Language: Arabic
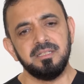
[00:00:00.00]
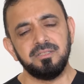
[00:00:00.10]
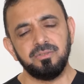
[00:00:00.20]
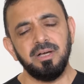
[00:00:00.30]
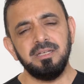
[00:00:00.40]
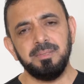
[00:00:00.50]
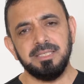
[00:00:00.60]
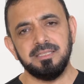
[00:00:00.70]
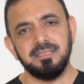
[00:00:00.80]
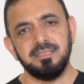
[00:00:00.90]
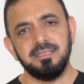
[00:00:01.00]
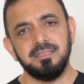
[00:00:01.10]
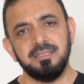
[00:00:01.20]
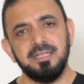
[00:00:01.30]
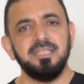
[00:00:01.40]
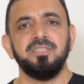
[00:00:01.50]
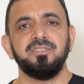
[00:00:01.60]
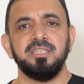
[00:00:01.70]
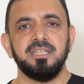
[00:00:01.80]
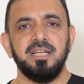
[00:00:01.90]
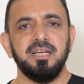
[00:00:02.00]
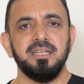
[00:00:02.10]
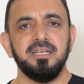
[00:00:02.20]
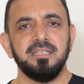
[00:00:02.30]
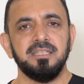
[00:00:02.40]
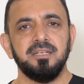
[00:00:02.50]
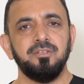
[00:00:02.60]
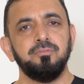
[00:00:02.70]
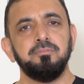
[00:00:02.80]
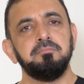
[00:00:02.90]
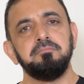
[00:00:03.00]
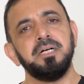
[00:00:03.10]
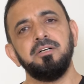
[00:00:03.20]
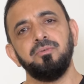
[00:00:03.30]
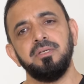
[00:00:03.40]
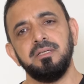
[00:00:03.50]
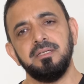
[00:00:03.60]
السؤال اللي بعده ليش تصير الحالة هذه أو ما هو